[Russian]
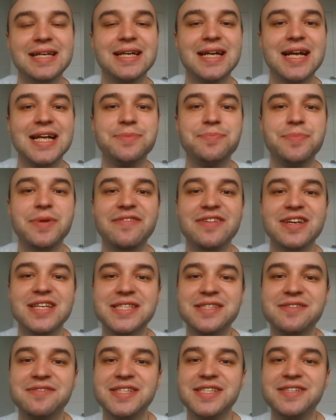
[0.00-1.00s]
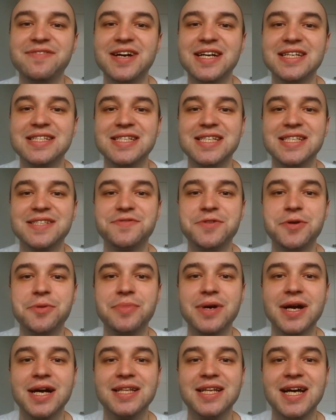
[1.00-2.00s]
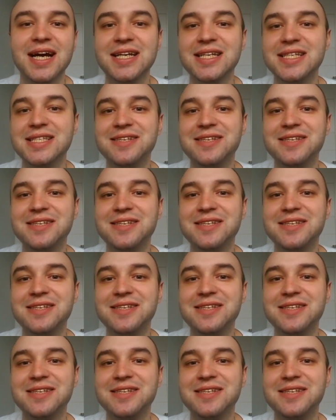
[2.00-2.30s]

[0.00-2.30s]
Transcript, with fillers: Рад приветствовать вас на своем канале.